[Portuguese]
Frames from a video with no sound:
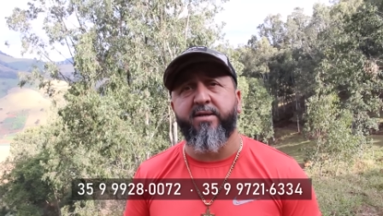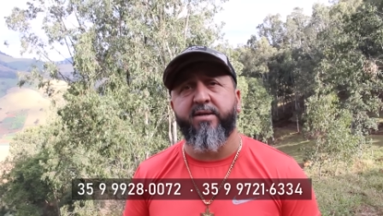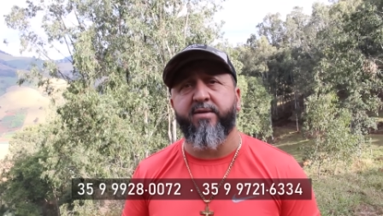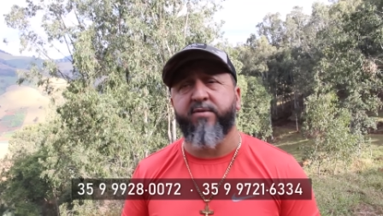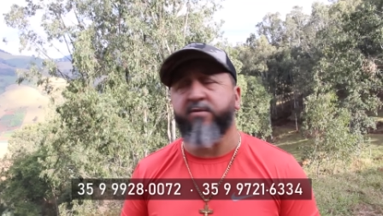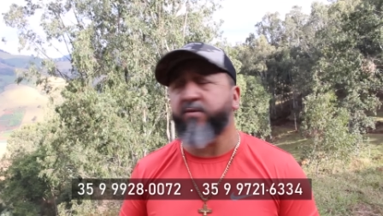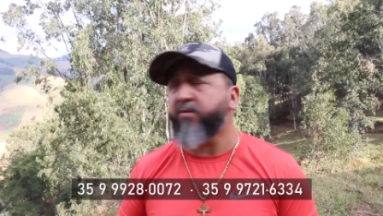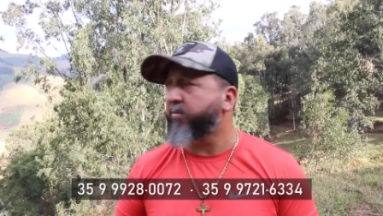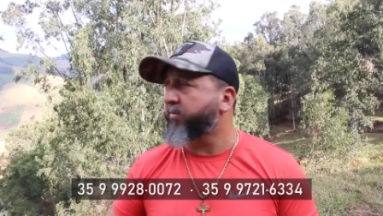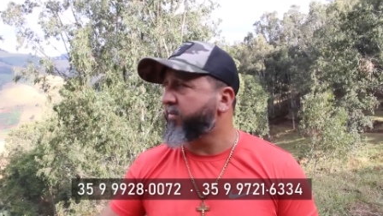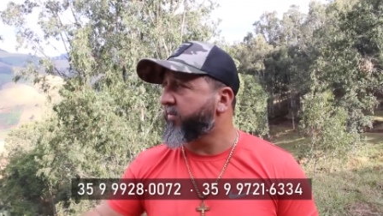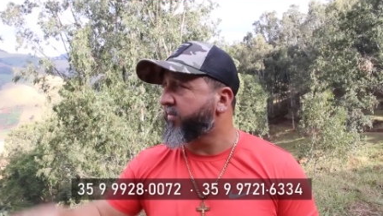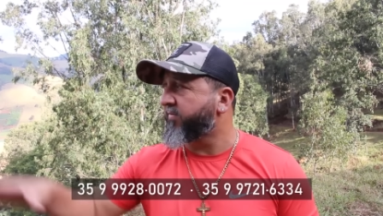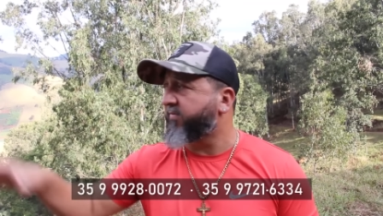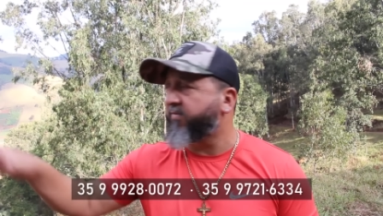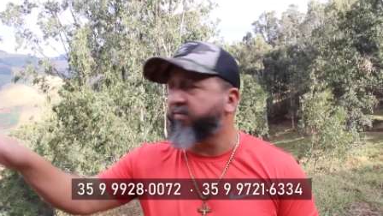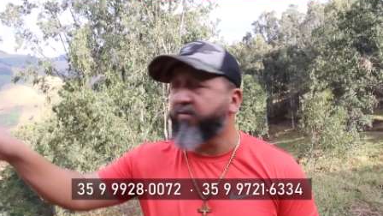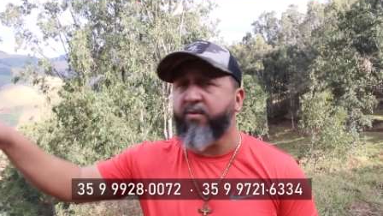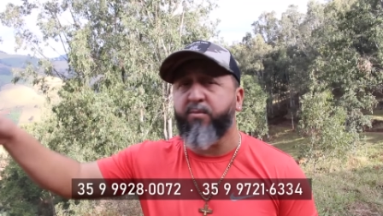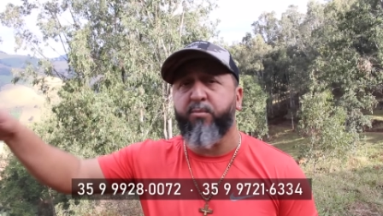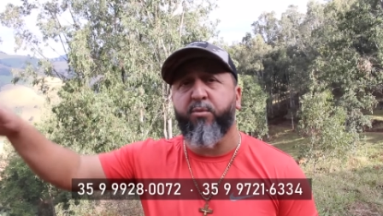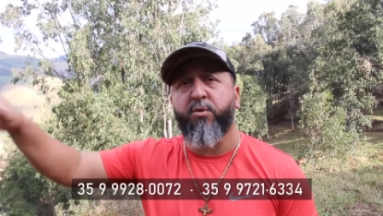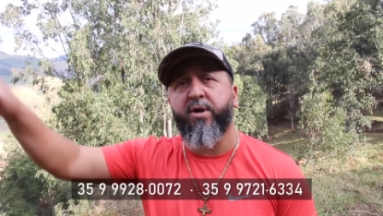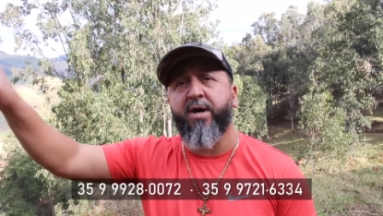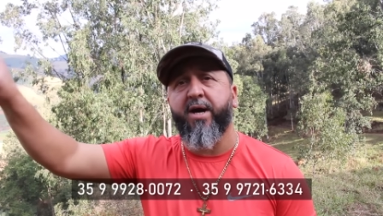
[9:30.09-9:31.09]
Eu
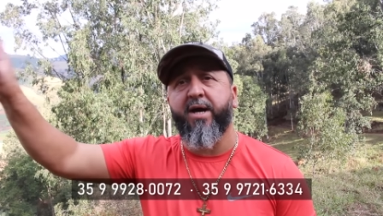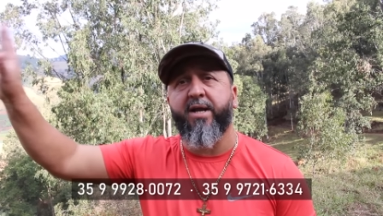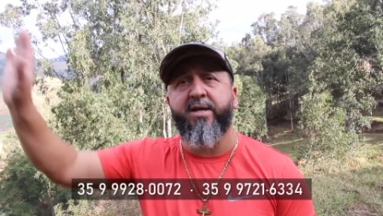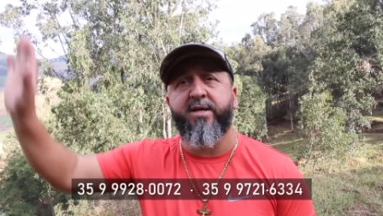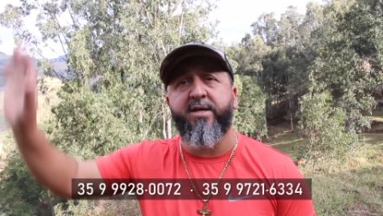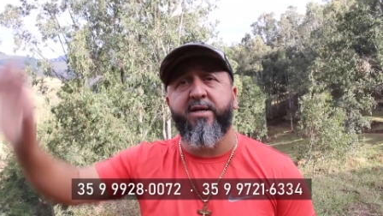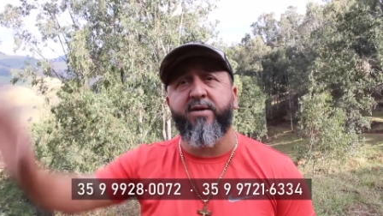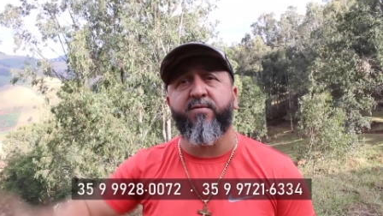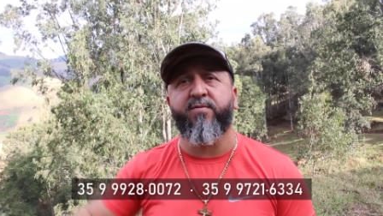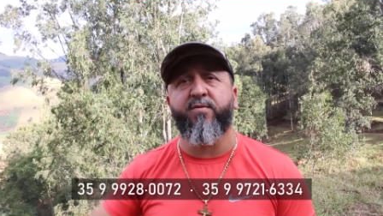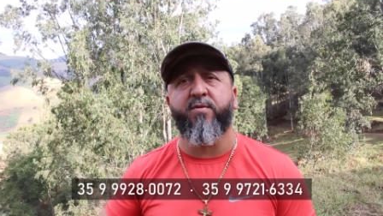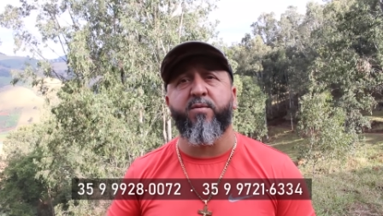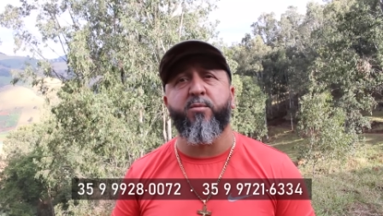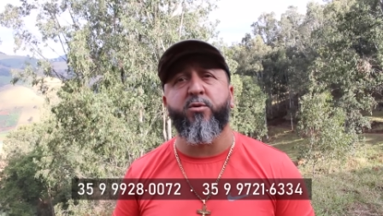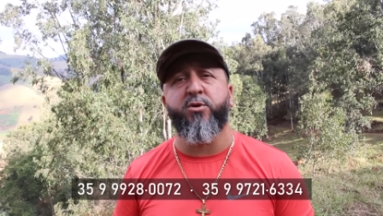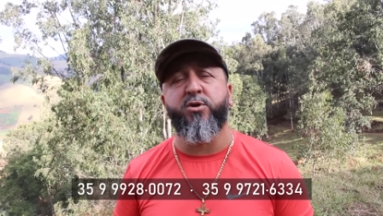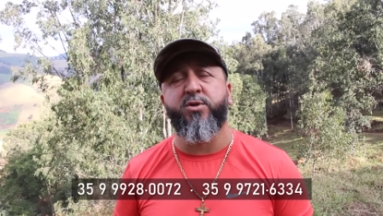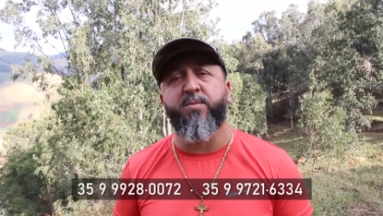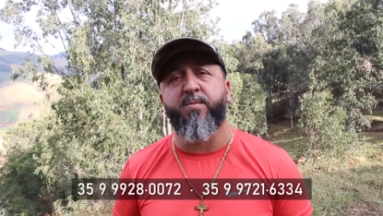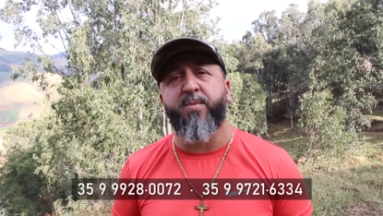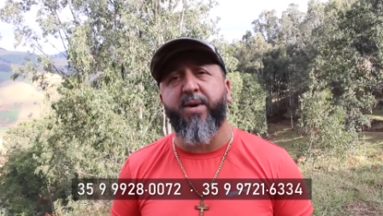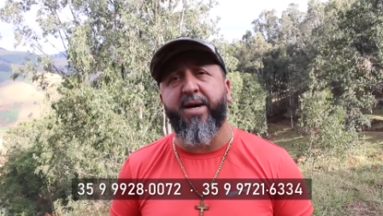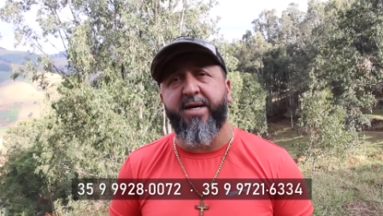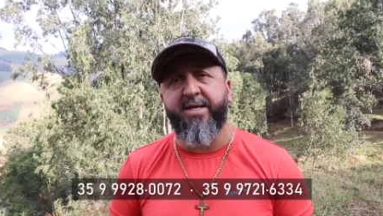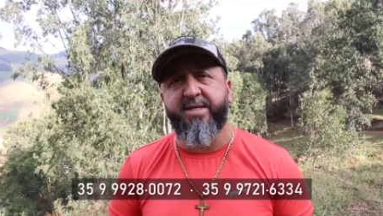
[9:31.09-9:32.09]
fui por ali, fui
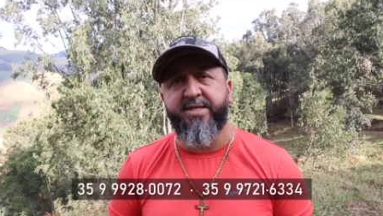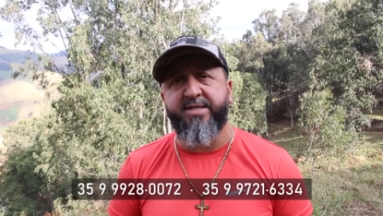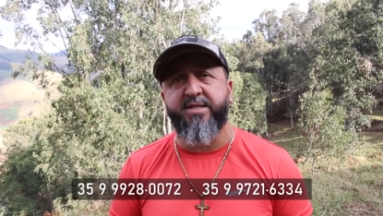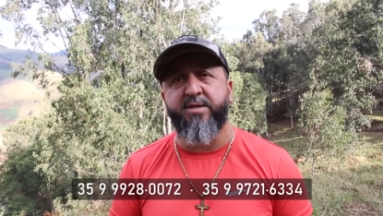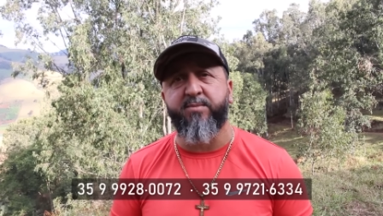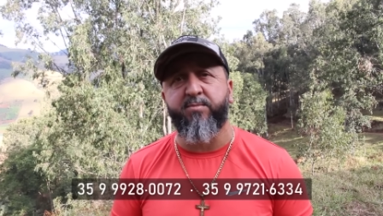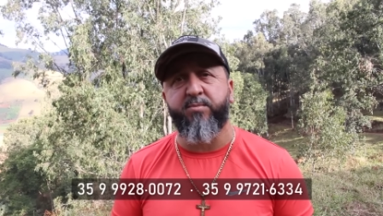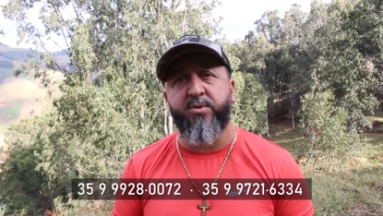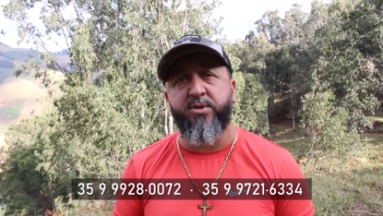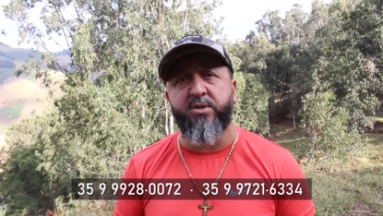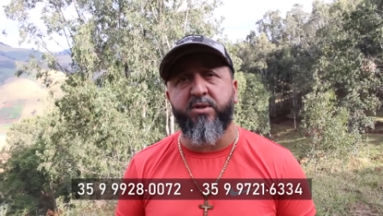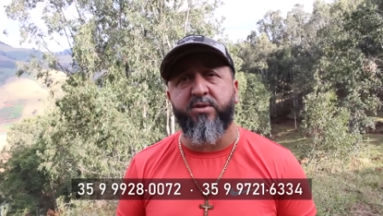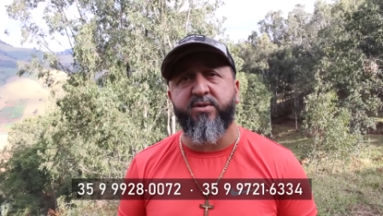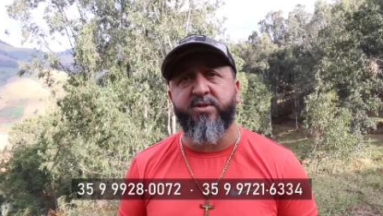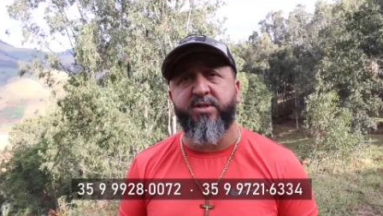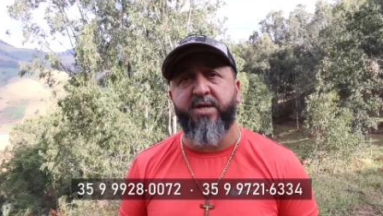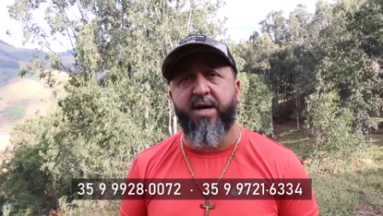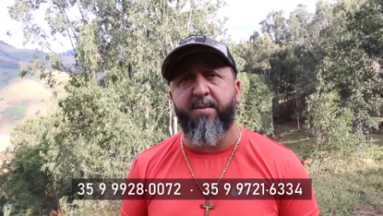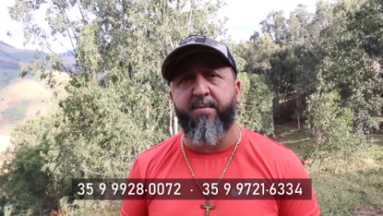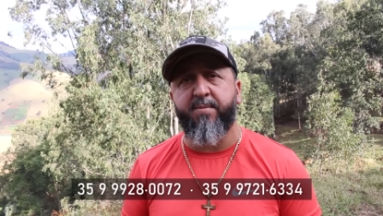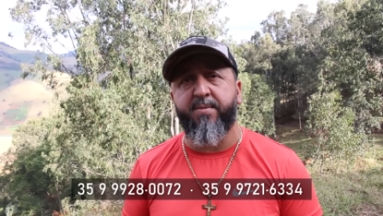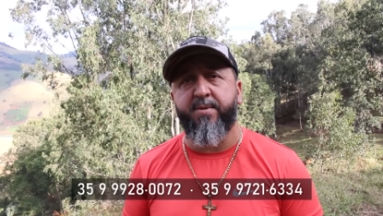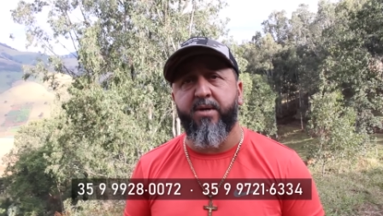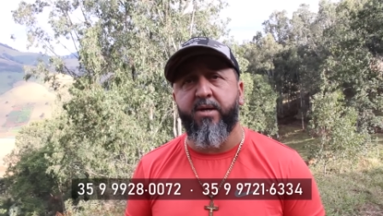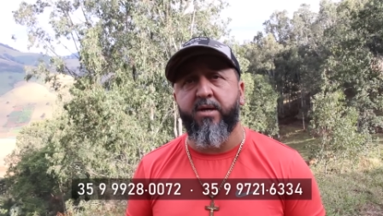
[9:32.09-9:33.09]
muito bem recebido,
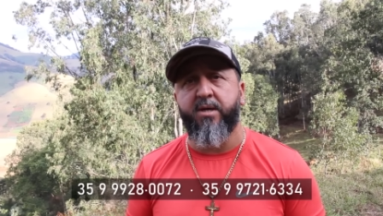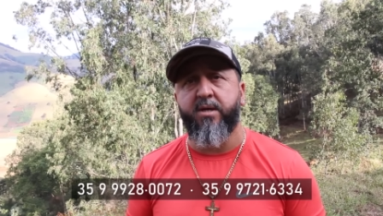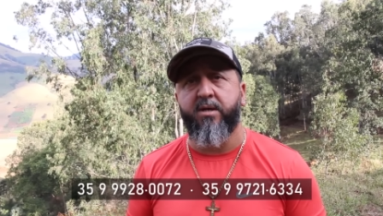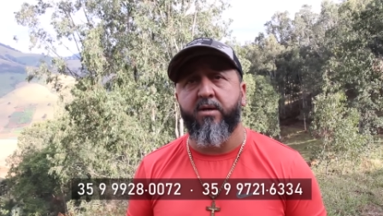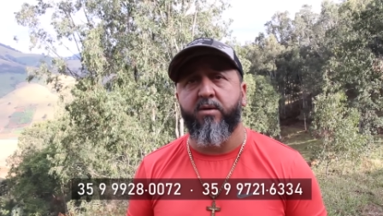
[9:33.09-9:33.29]
sabe?